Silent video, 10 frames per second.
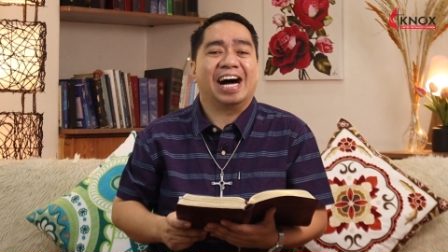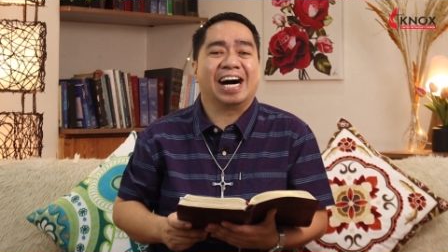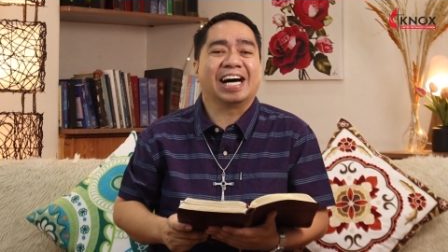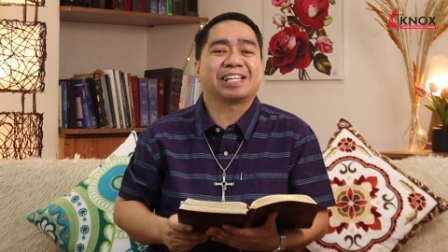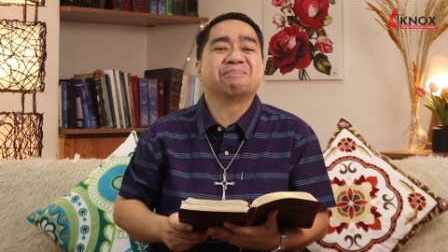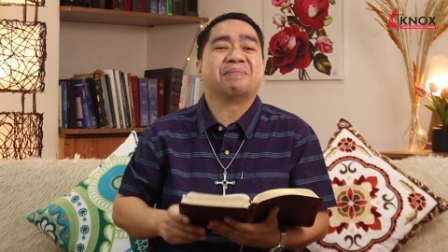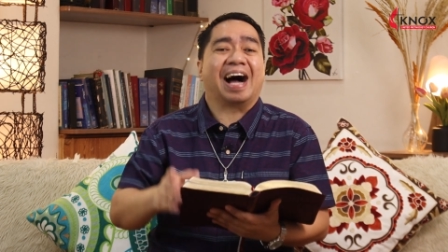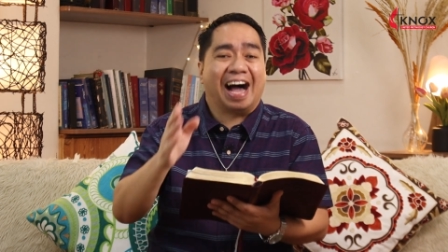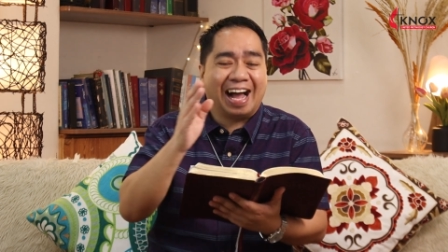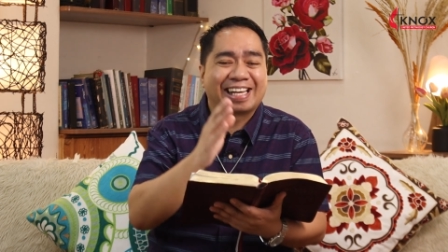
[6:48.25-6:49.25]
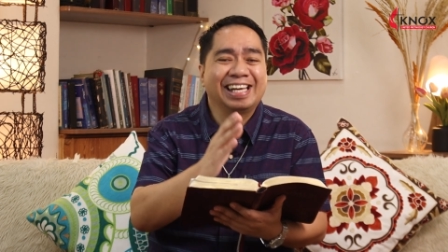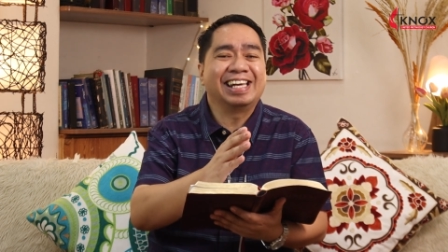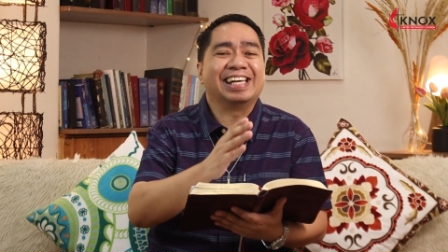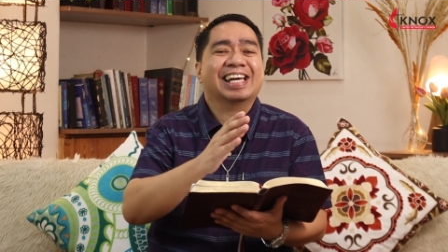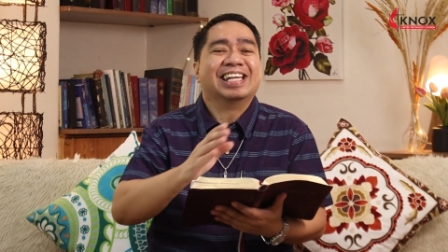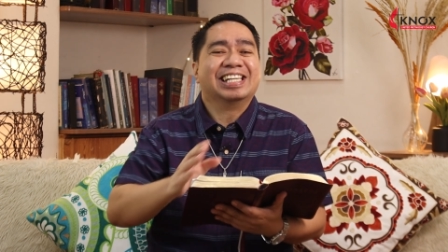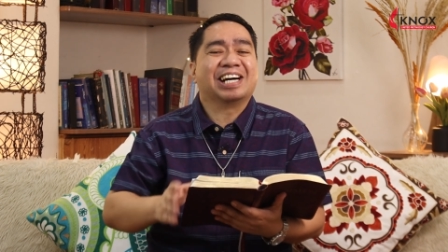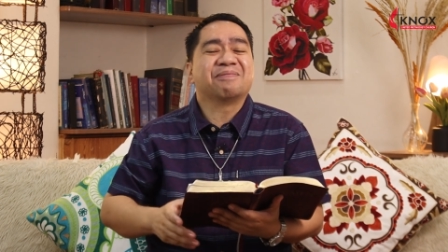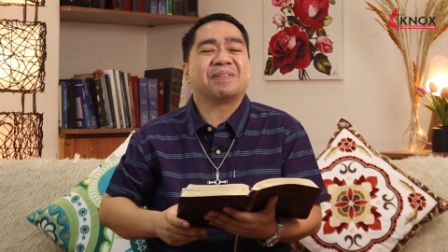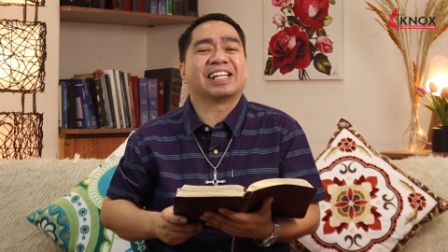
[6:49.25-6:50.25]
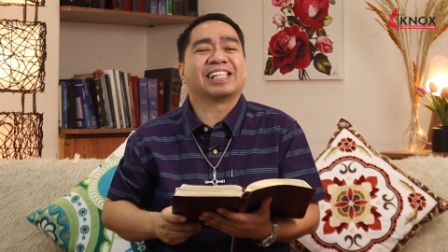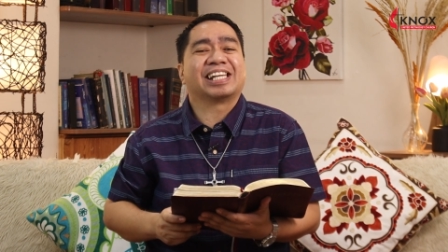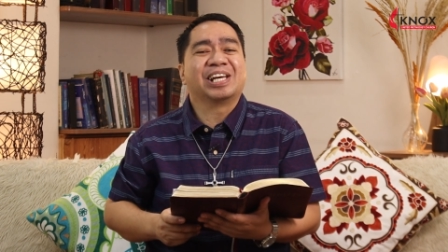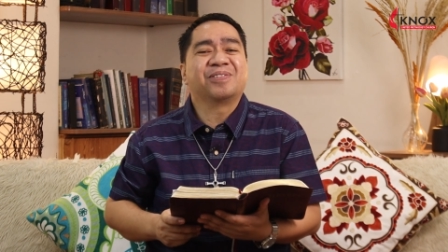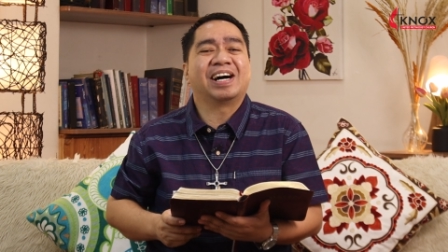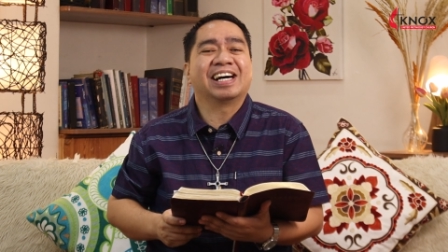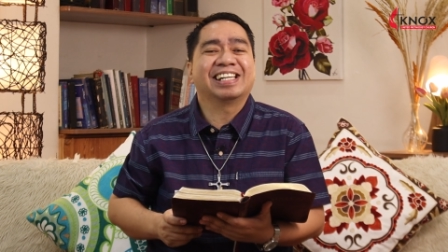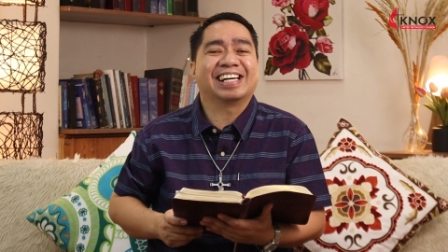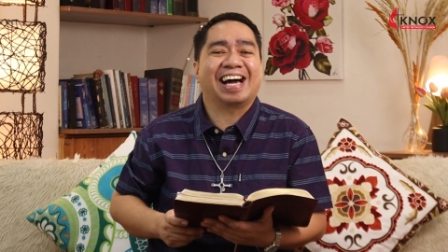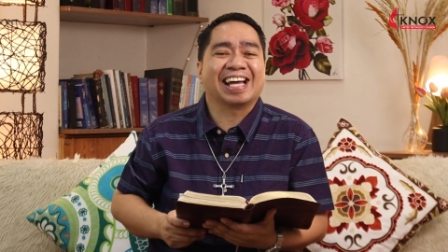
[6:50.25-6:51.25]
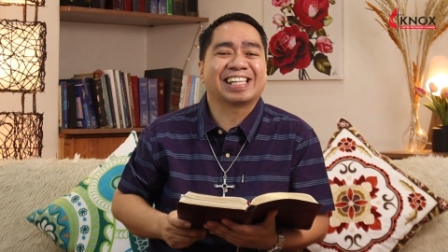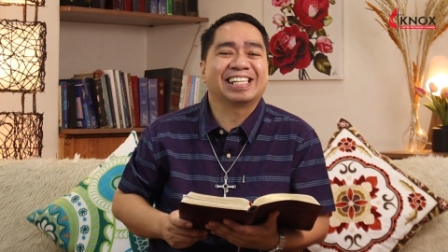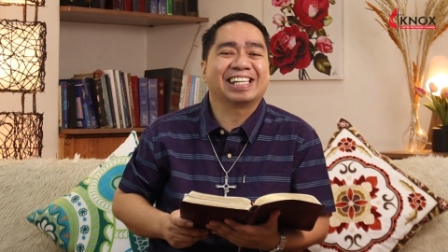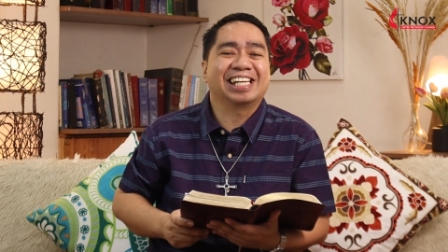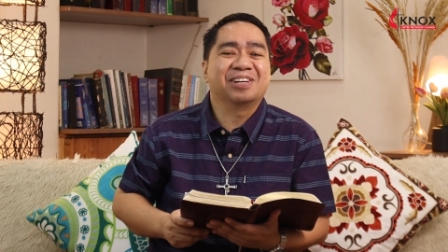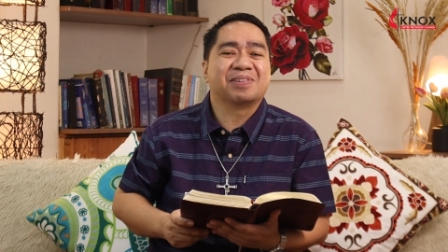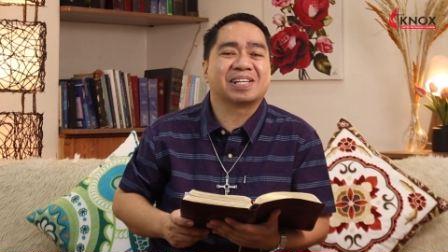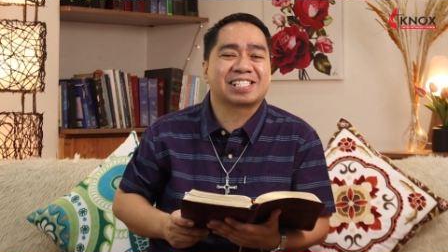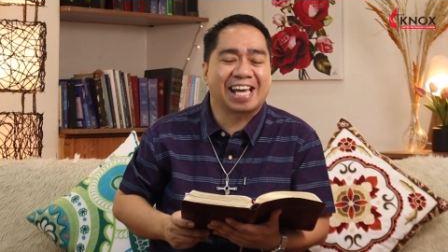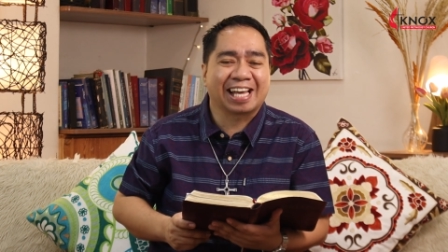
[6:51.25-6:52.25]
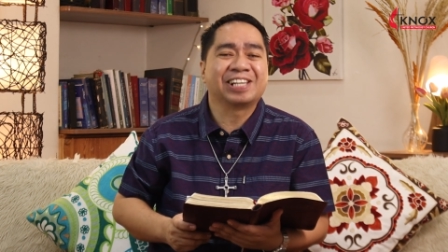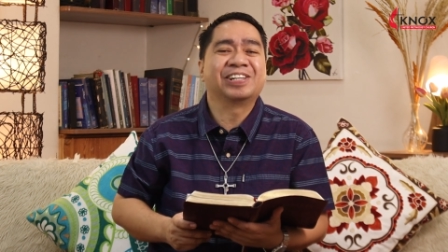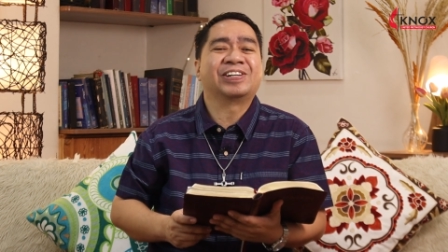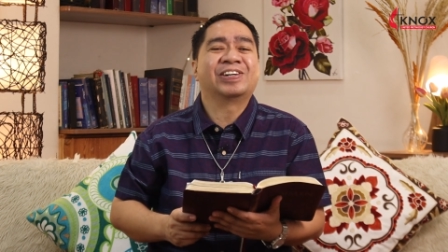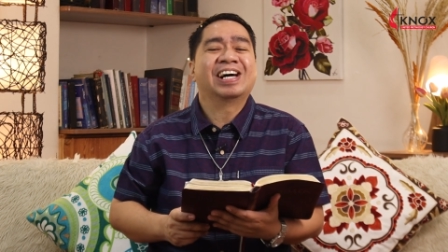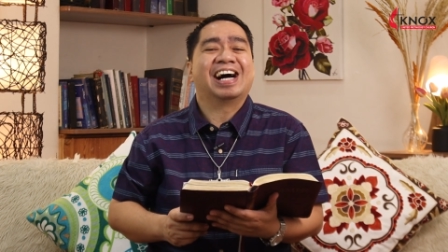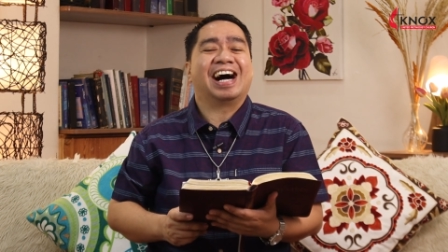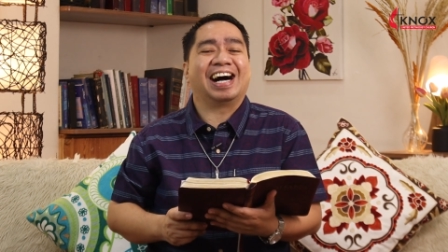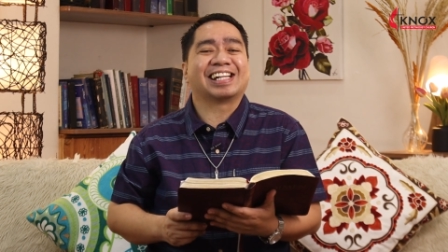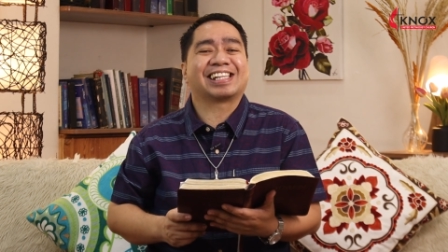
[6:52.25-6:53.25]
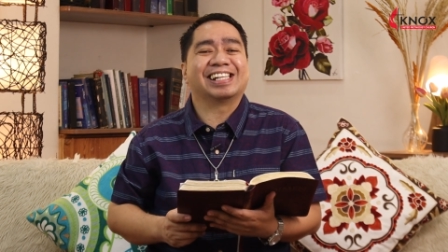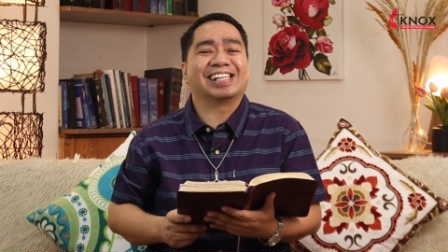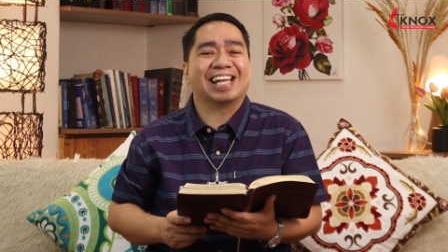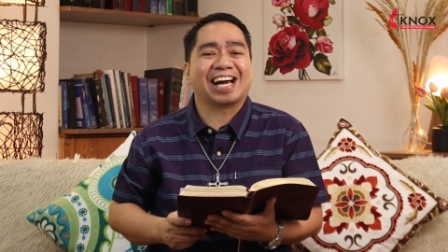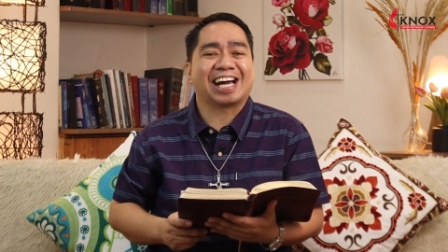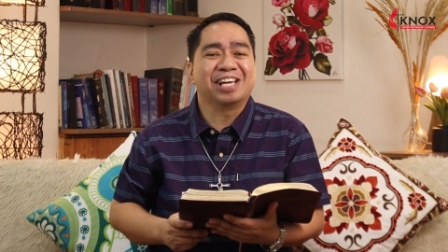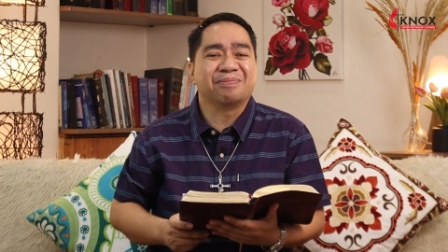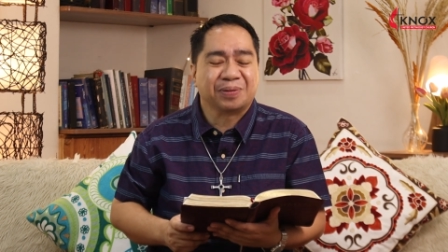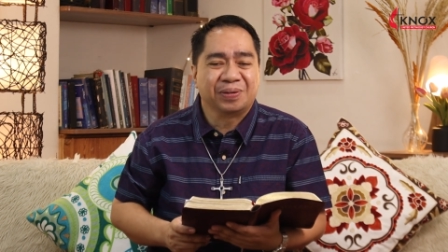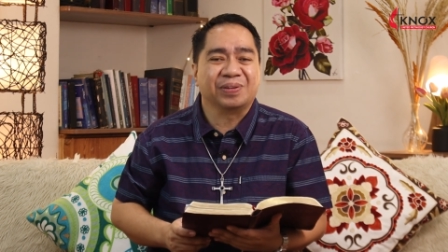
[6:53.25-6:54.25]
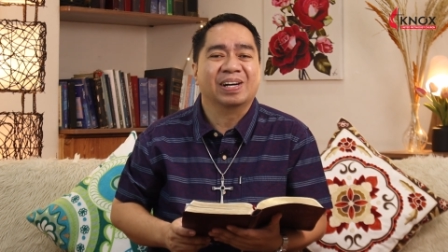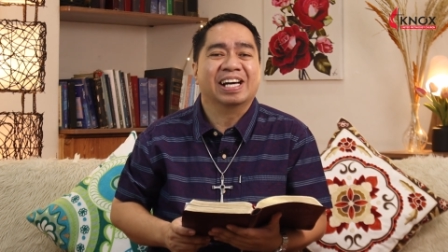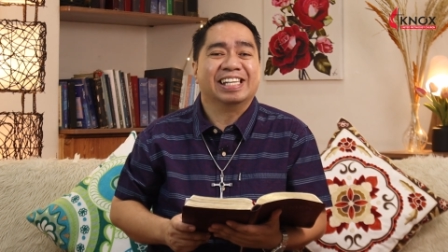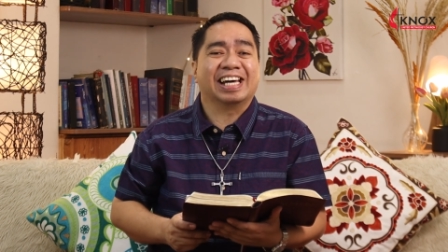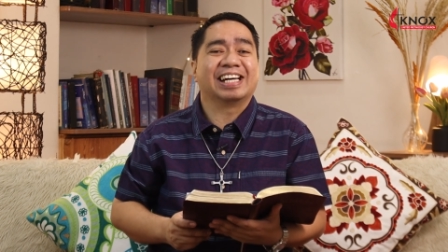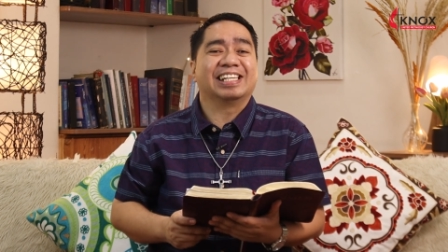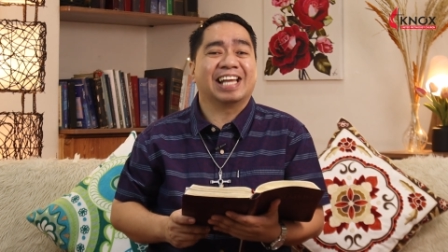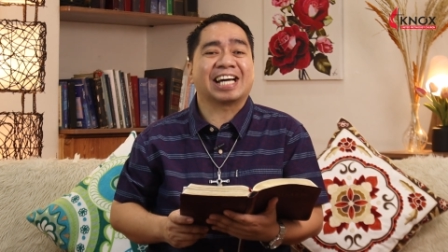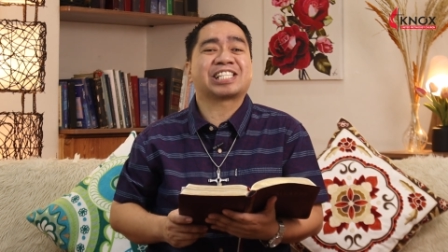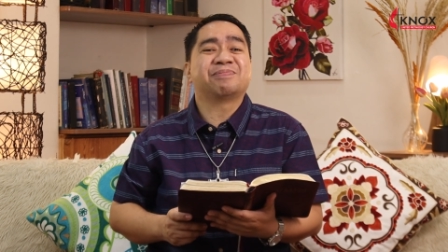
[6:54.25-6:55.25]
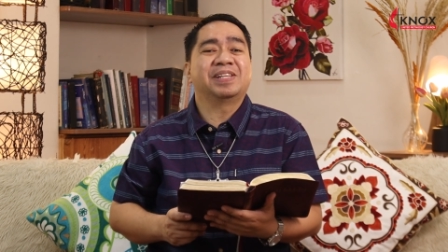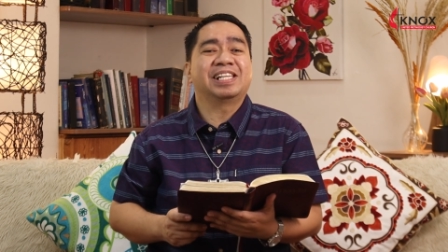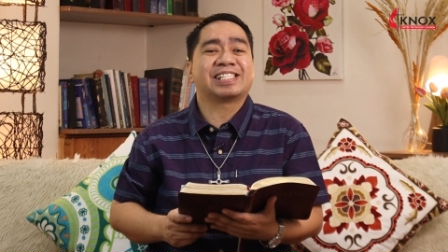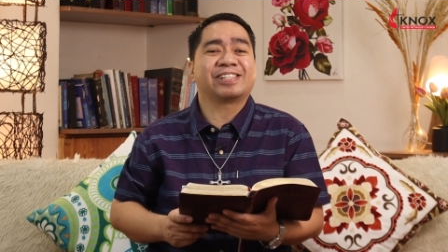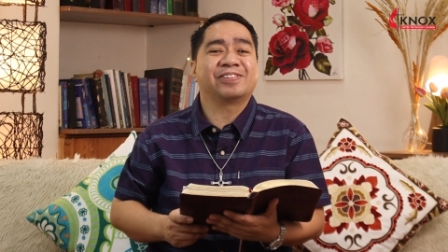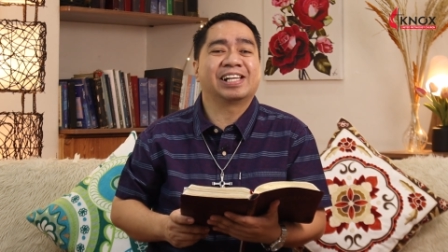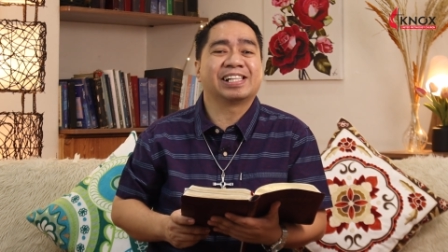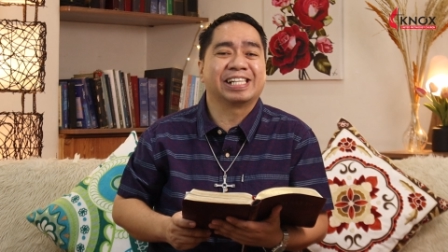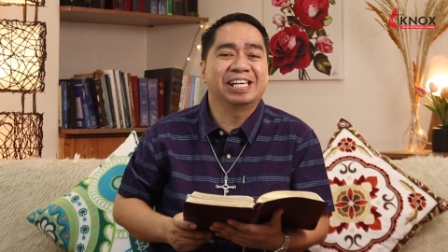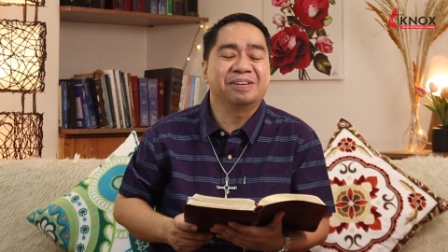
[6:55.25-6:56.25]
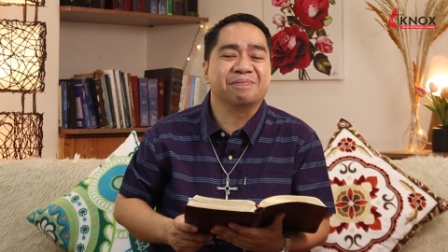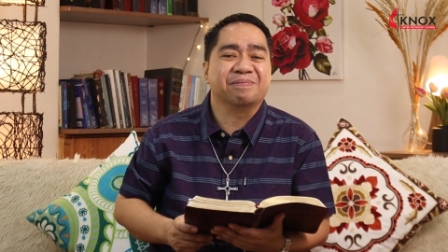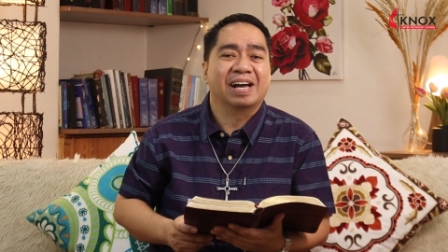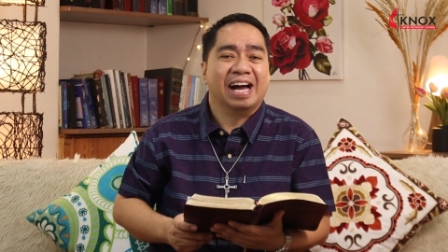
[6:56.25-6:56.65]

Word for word: At bahagi ng pagdiriwang ng ating anibersaryo ang tinalakay po ng Knox Ministerial Team